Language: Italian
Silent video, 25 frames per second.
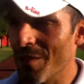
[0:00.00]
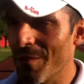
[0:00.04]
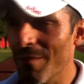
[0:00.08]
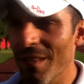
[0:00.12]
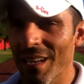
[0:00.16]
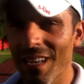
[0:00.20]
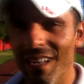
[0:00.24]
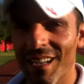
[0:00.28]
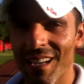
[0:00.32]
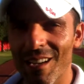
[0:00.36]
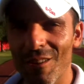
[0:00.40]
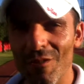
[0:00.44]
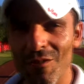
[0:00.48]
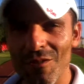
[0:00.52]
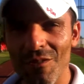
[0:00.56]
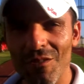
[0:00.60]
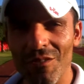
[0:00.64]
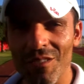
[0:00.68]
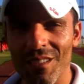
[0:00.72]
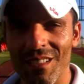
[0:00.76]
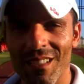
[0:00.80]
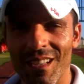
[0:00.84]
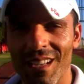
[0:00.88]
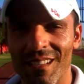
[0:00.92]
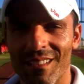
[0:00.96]
per me l'anno
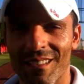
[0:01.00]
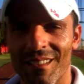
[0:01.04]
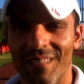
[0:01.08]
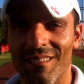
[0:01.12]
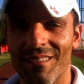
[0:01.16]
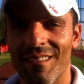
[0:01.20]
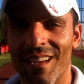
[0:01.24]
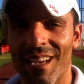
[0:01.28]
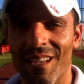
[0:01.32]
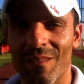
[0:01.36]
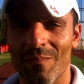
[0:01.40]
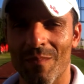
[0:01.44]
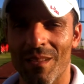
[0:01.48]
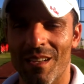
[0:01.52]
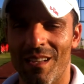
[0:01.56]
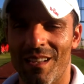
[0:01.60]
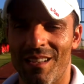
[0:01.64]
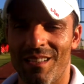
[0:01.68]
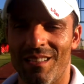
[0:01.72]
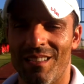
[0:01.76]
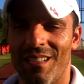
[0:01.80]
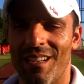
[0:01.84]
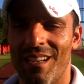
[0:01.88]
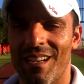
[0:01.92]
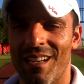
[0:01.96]
scorso è stata
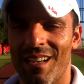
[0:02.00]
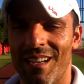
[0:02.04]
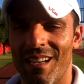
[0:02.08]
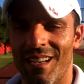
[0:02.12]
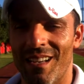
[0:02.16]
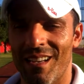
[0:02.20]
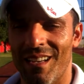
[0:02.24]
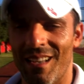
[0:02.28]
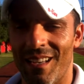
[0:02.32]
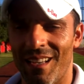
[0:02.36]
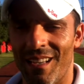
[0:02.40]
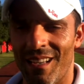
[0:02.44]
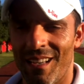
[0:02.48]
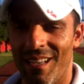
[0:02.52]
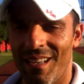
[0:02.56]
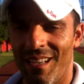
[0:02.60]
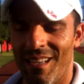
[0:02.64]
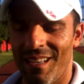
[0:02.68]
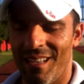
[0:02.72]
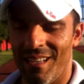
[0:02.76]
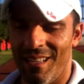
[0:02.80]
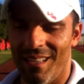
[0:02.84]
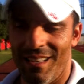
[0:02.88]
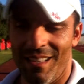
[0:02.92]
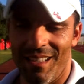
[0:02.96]
un'esperienza
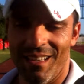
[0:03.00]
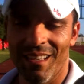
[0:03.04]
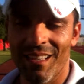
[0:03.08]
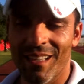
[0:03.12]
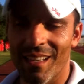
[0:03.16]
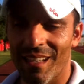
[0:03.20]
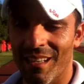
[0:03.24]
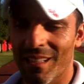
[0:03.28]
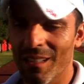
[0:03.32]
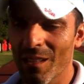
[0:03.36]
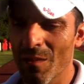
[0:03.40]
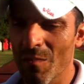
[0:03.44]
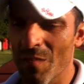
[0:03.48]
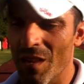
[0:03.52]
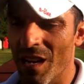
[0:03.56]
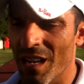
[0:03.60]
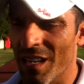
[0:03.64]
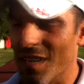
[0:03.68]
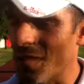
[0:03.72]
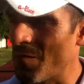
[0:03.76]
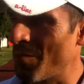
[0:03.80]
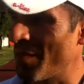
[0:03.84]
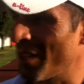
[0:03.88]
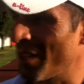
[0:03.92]
incredibile anche